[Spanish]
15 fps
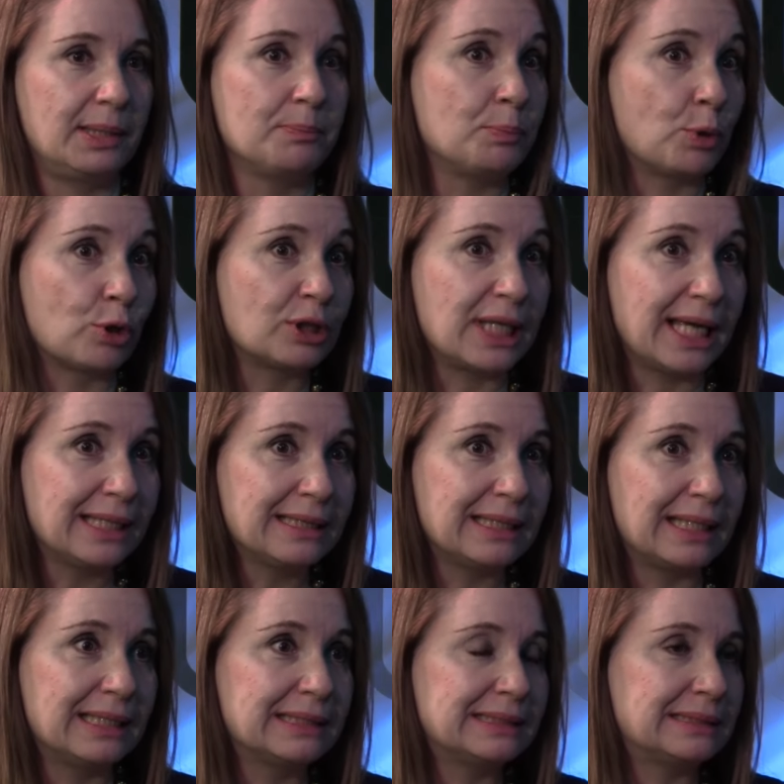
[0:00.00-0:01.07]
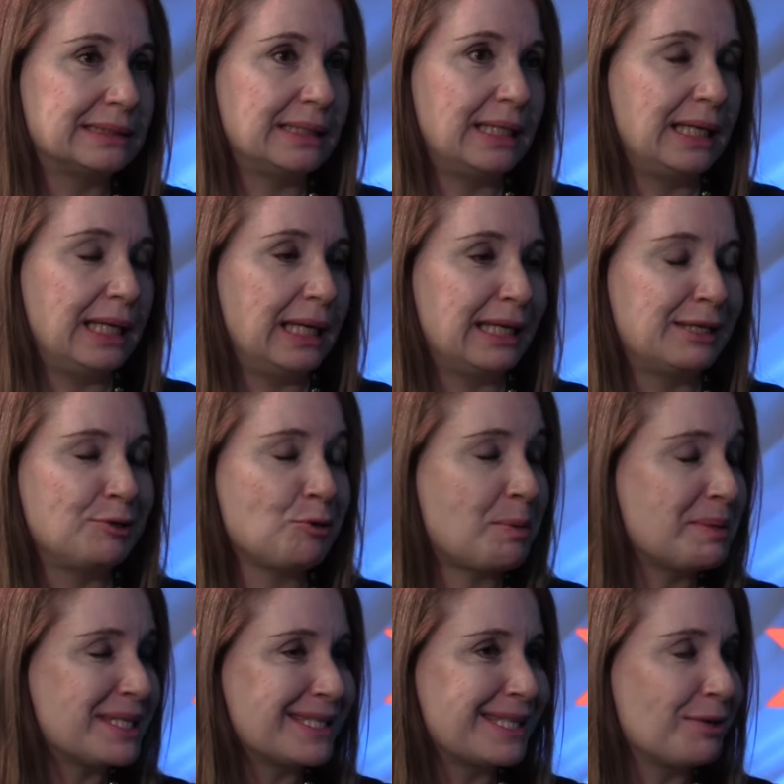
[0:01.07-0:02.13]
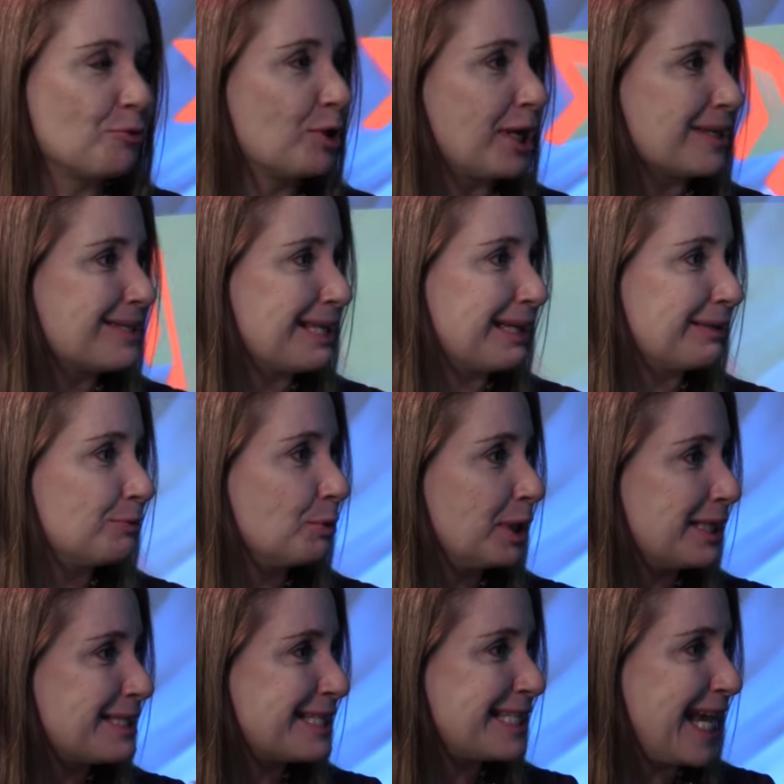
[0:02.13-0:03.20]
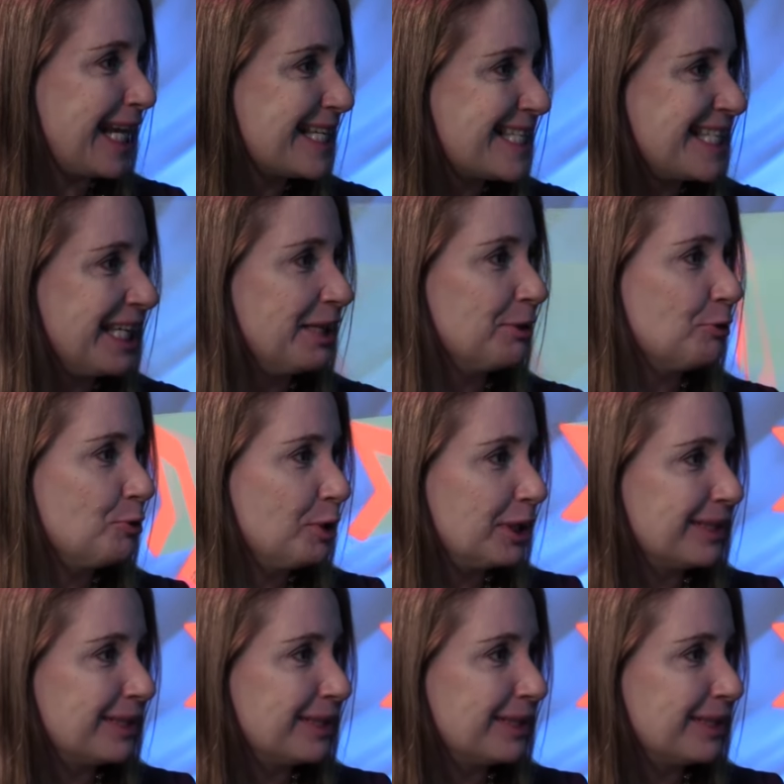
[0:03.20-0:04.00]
importantes, y yo a veces digo que hasta suenan sexy, ¿no?